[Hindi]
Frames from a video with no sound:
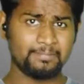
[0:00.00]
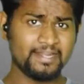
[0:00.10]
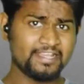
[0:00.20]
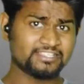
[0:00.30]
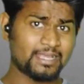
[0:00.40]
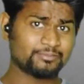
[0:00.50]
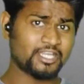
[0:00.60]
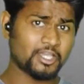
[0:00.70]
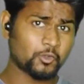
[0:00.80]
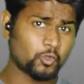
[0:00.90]
मेरे हिसाब
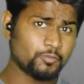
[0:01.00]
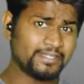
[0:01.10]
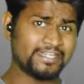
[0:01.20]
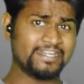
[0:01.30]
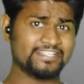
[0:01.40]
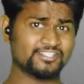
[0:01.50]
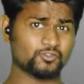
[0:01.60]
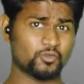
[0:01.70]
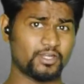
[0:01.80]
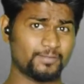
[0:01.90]
से अगर कोई भी
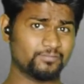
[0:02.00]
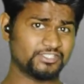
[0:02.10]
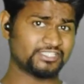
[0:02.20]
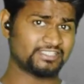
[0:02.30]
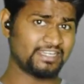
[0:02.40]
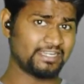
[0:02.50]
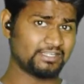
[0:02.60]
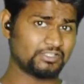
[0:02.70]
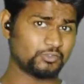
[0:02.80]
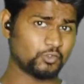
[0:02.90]
टीनेजर्स होगा
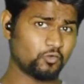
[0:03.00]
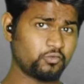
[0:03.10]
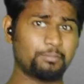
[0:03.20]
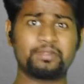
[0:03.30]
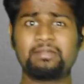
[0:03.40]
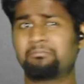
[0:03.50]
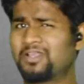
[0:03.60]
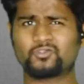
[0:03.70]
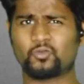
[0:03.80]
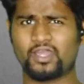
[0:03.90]
जिसने जो 15
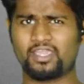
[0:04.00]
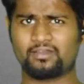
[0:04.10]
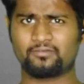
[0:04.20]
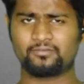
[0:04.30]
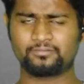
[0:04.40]
प्लस होगा या